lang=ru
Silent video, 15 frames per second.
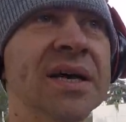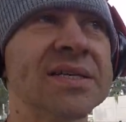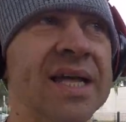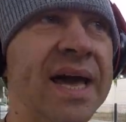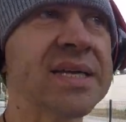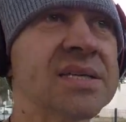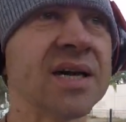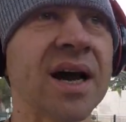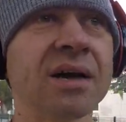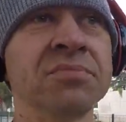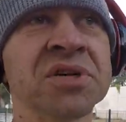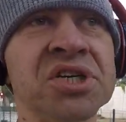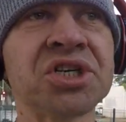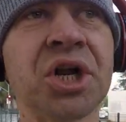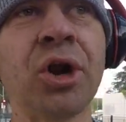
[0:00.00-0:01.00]
знаете, как
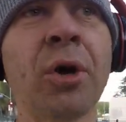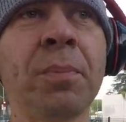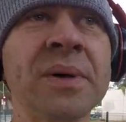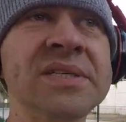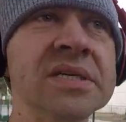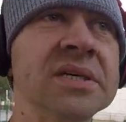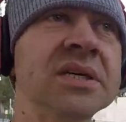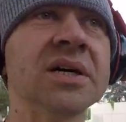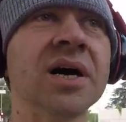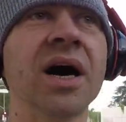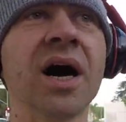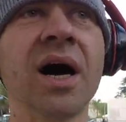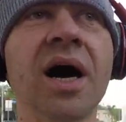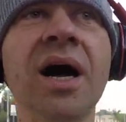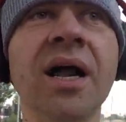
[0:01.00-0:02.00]
бы шлепать и
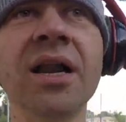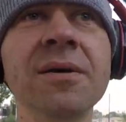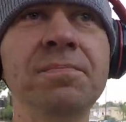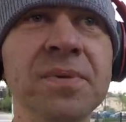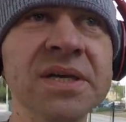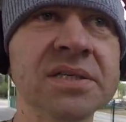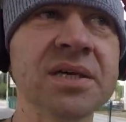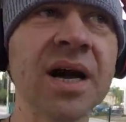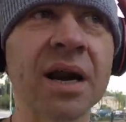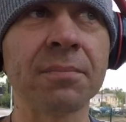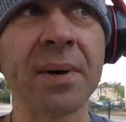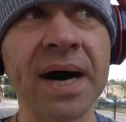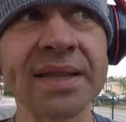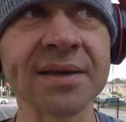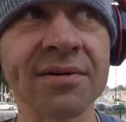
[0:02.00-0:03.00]
а, лепить
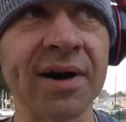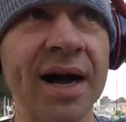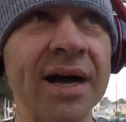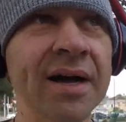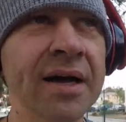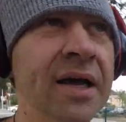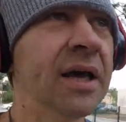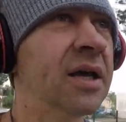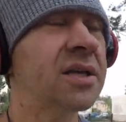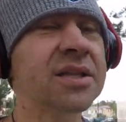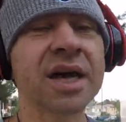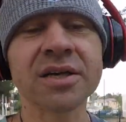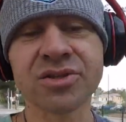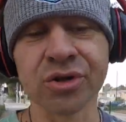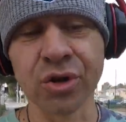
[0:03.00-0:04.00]
Горбатова не
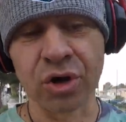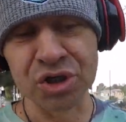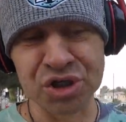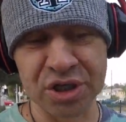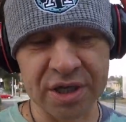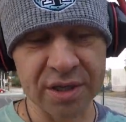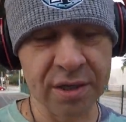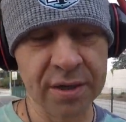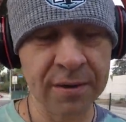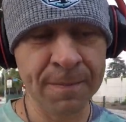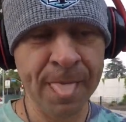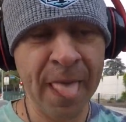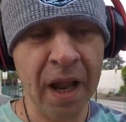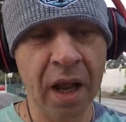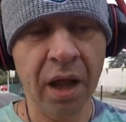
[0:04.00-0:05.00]
так сложно.
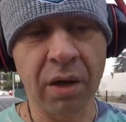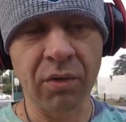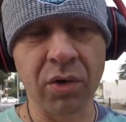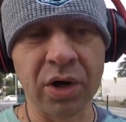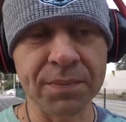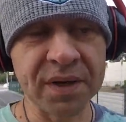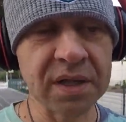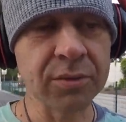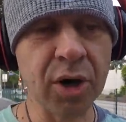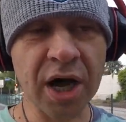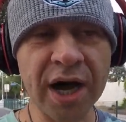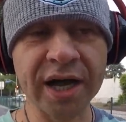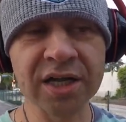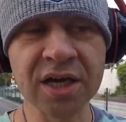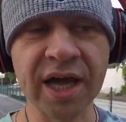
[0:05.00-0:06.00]
Вот, поэтому
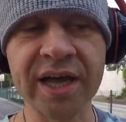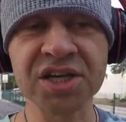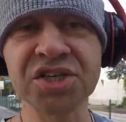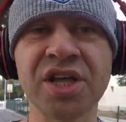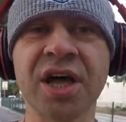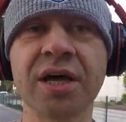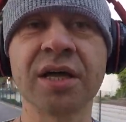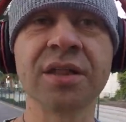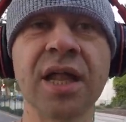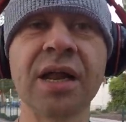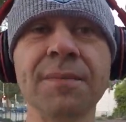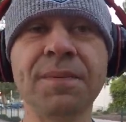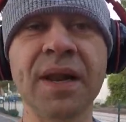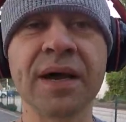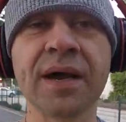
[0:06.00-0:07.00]
они, конечно,
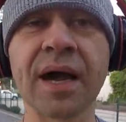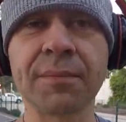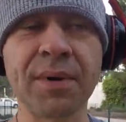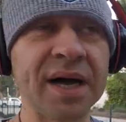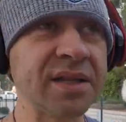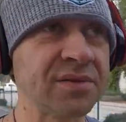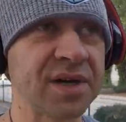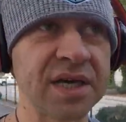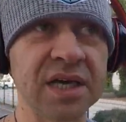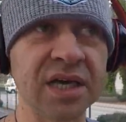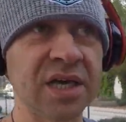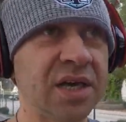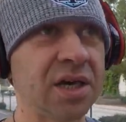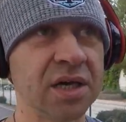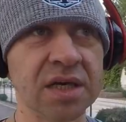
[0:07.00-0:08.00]
налепили Горбатова,
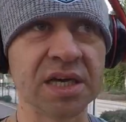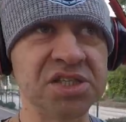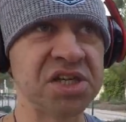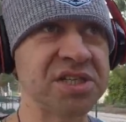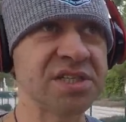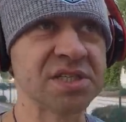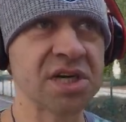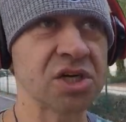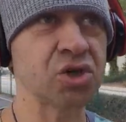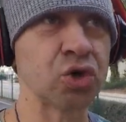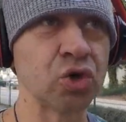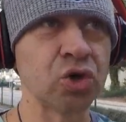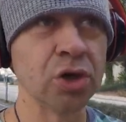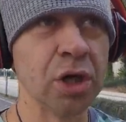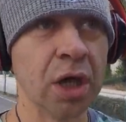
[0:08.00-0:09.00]
и я честно
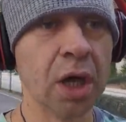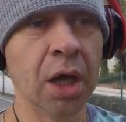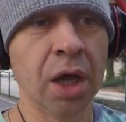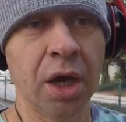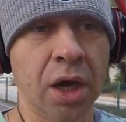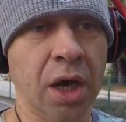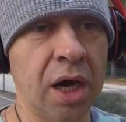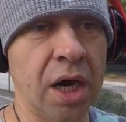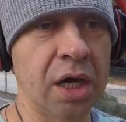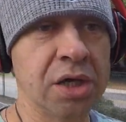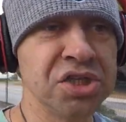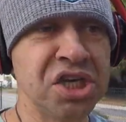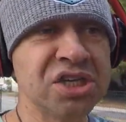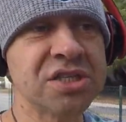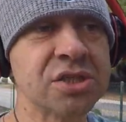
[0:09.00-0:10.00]
скажу, а,
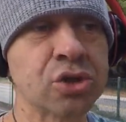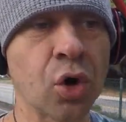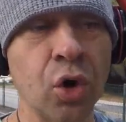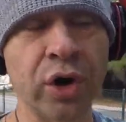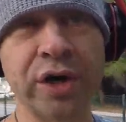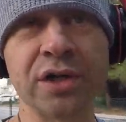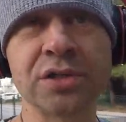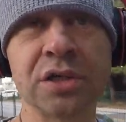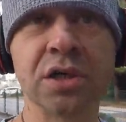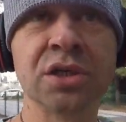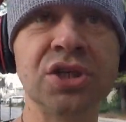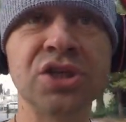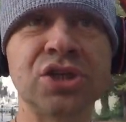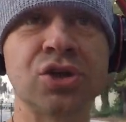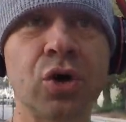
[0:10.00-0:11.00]
не стоит,
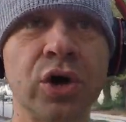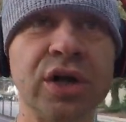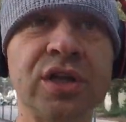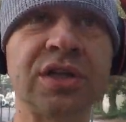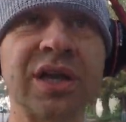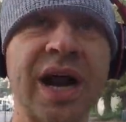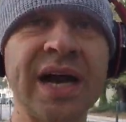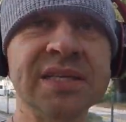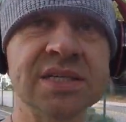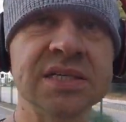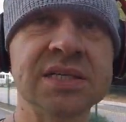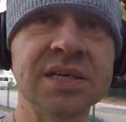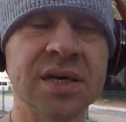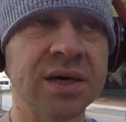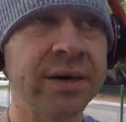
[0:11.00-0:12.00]
не стоит
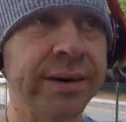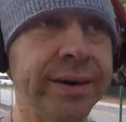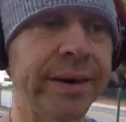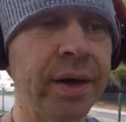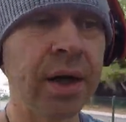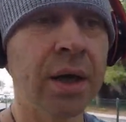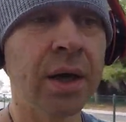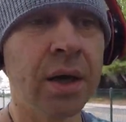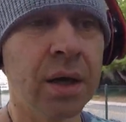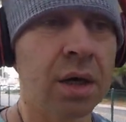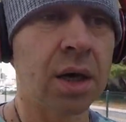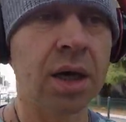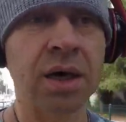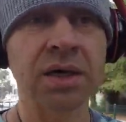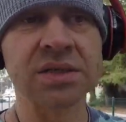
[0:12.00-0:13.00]
тратить а,
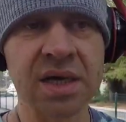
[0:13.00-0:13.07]
а,